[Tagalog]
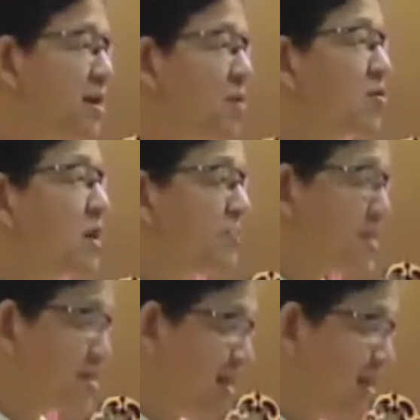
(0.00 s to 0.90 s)
o
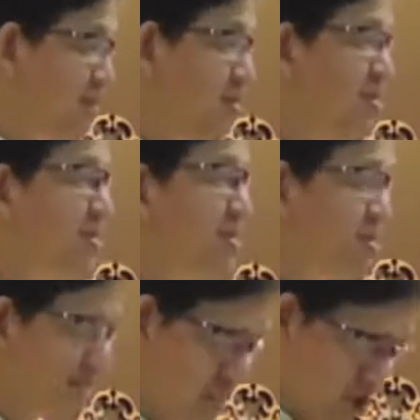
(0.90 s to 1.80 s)
gipasaylo
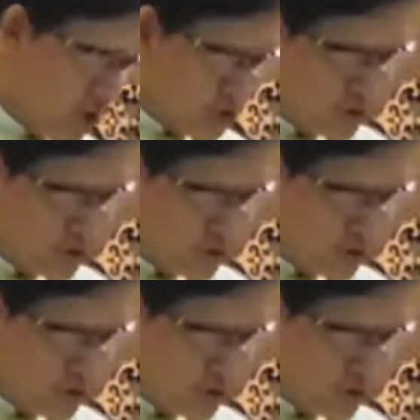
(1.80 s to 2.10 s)
sa Dios.